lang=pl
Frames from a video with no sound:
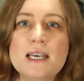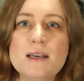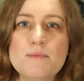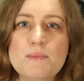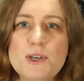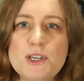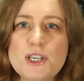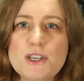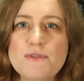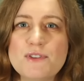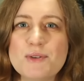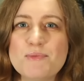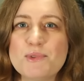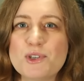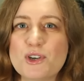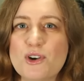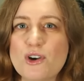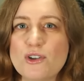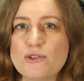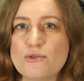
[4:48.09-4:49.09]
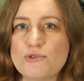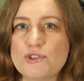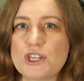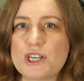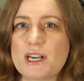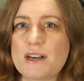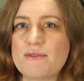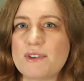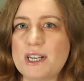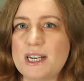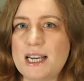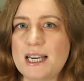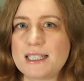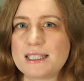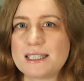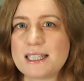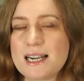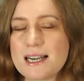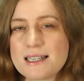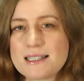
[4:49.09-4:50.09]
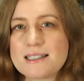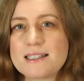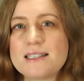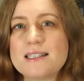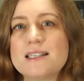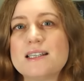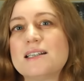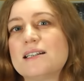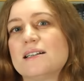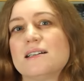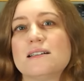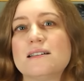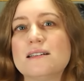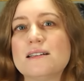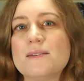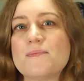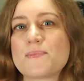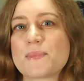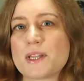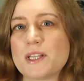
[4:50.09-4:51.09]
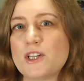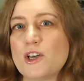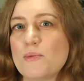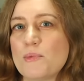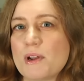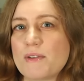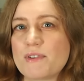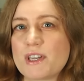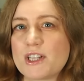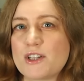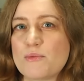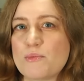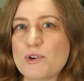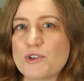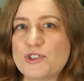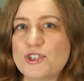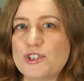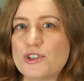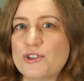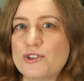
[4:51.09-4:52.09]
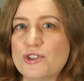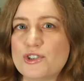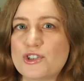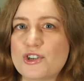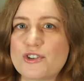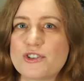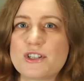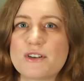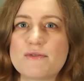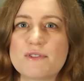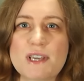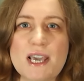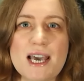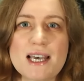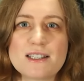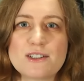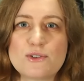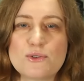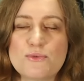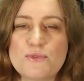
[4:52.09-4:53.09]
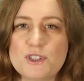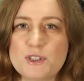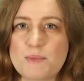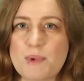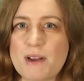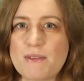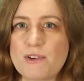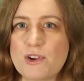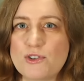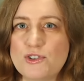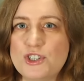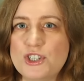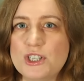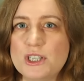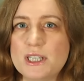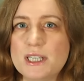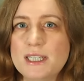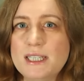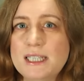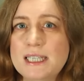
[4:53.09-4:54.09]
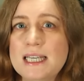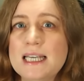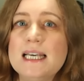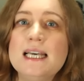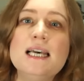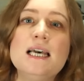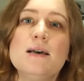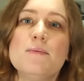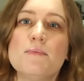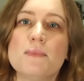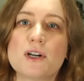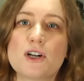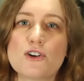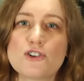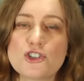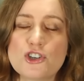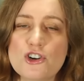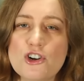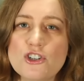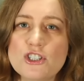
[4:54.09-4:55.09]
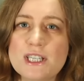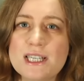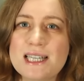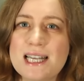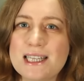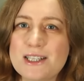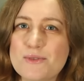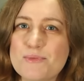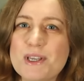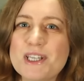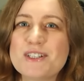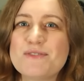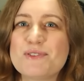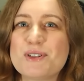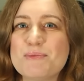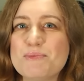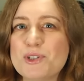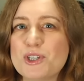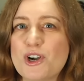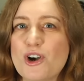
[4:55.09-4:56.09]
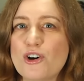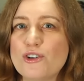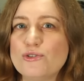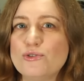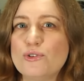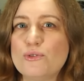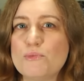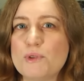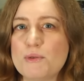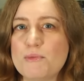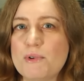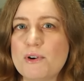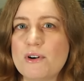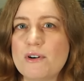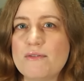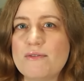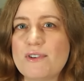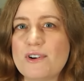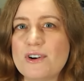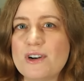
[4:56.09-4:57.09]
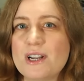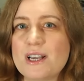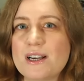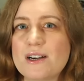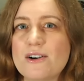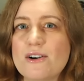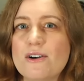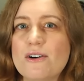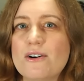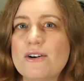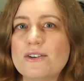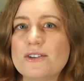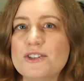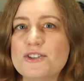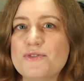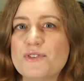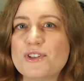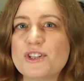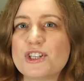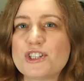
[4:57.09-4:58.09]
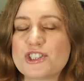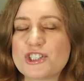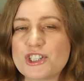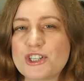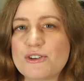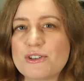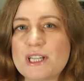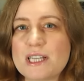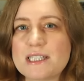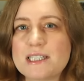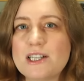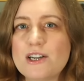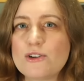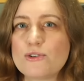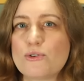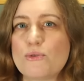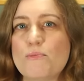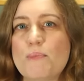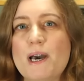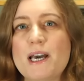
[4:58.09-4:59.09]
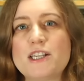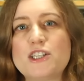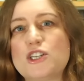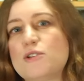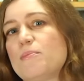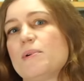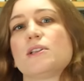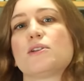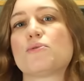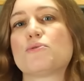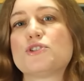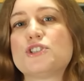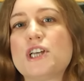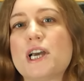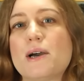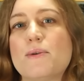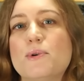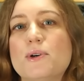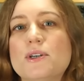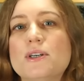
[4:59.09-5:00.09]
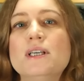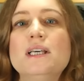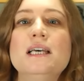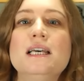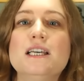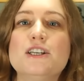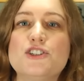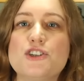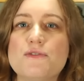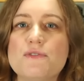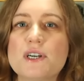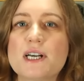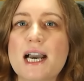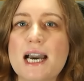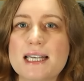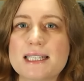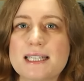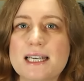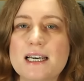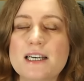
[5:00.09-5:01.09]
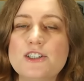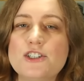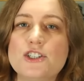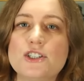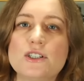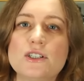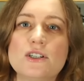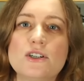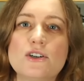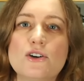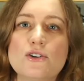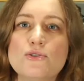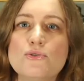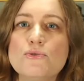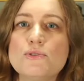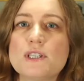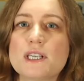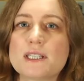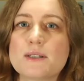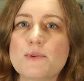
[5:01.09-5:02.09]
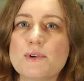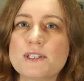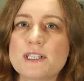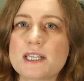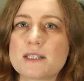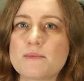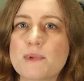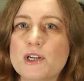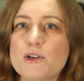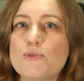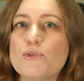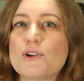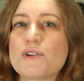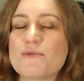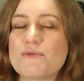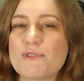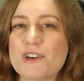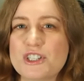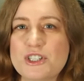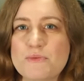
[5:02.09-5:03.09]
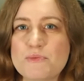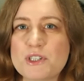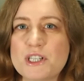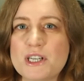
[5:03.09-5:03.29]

Byki w tym tygodniu czeka wiele atrakcji, dobre wiadomości dotyczące wyjazdów i spraw rodzinnych. Koziorożce natomiast w tym tygodniu, mimo wolnego i świątecznego nastroju, bardziej będą chciały się wykazać. Koniunkcja Słońca z Merkurem w Waszym